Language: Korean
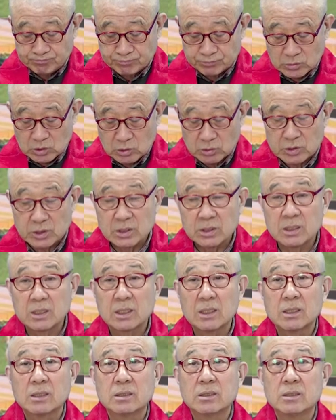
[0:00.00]
또
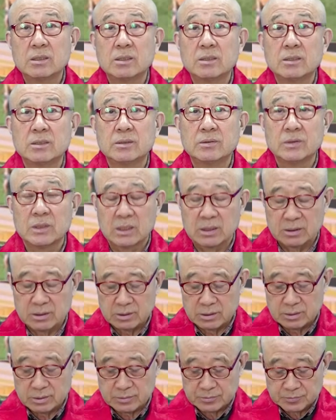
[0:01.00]
저녁에는 이제
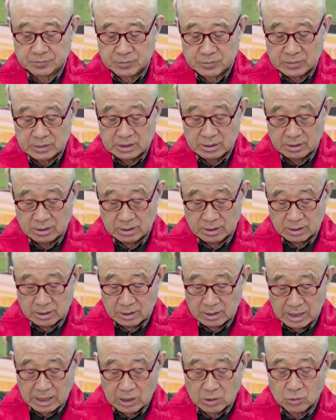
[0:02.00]
그
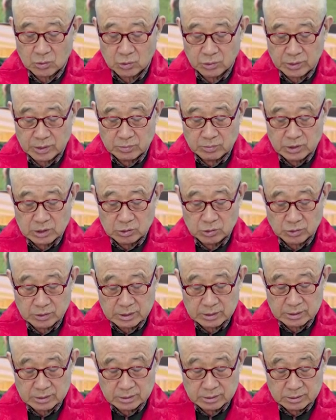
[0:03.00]
앙코르의
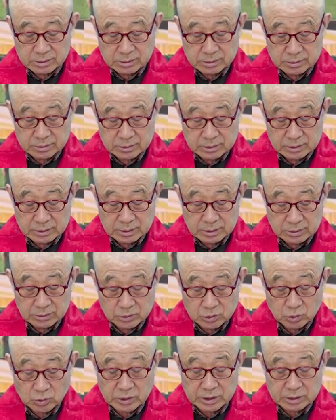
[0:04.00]
미소란 그 이제
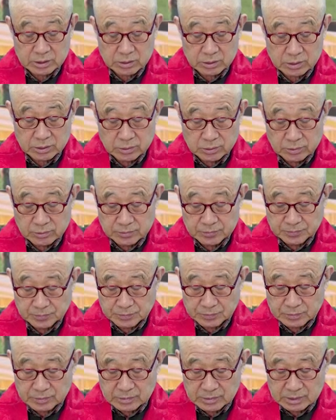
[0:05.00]
쇼가 있거든요.
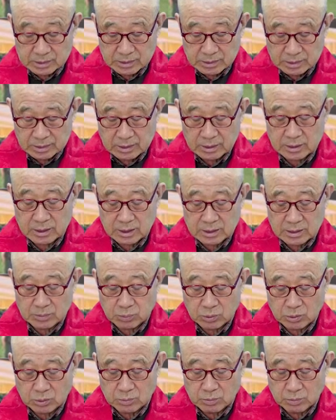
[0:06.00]
그렇게 이제
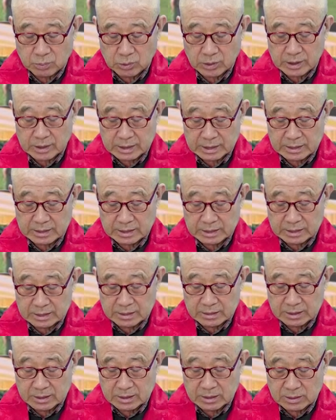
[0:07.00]
보, 보게 된다
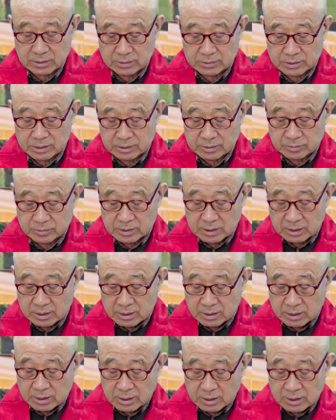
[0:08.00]
이런 얘기예요 지금.
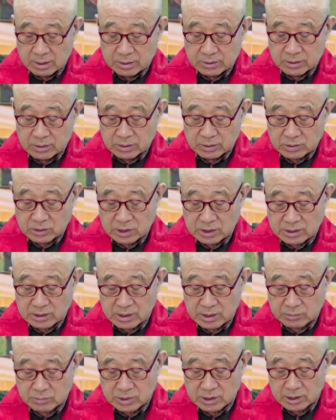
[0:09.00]
영상
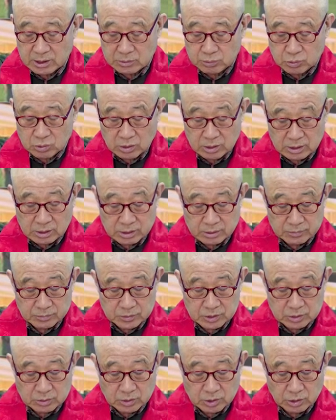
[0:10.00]
3, 40도가
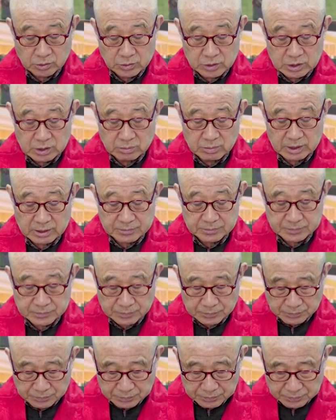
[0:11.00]
넘는 더위지만
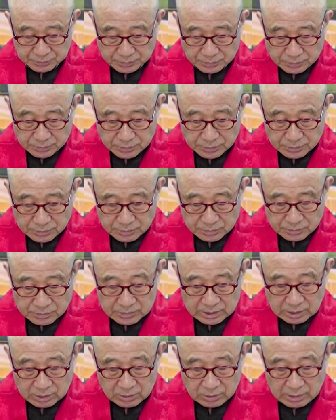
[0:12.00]

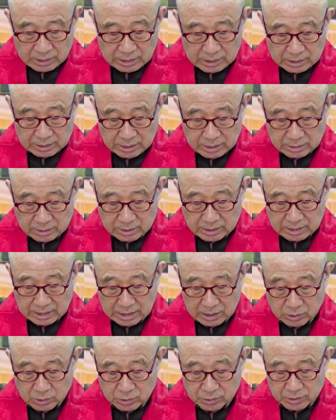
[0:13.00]
관광객들은
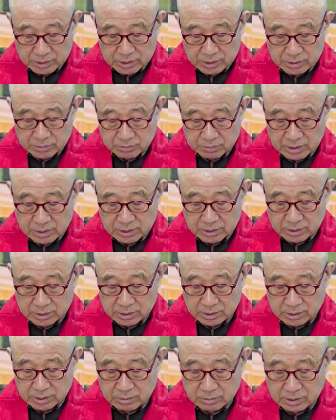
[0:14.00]
앙코르의 신비에
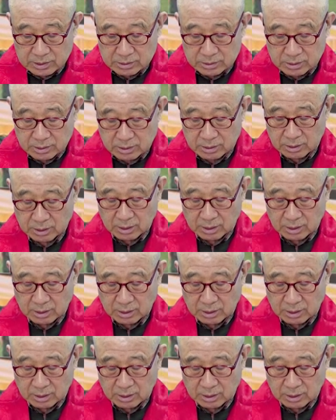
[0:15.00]
젖어들면서